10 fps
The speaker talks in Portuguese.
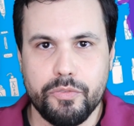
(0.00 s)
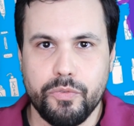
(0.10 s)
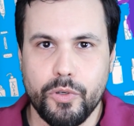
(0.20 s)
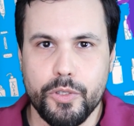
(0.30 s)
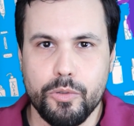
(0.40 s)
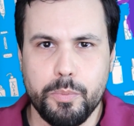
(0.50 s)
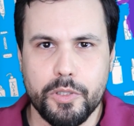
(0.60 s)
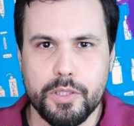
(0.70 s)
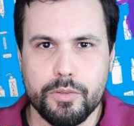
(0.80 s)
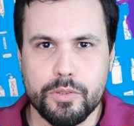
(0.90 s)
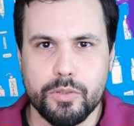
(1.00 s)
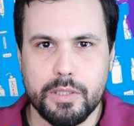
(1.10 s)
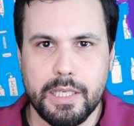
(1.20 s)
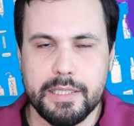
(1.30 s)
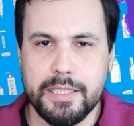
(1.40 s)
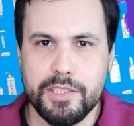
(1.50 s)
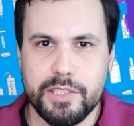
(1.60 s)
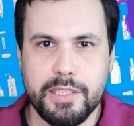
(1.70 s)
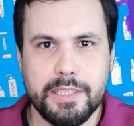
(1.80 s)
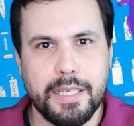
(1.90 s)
foi o protetor solar da Esdin,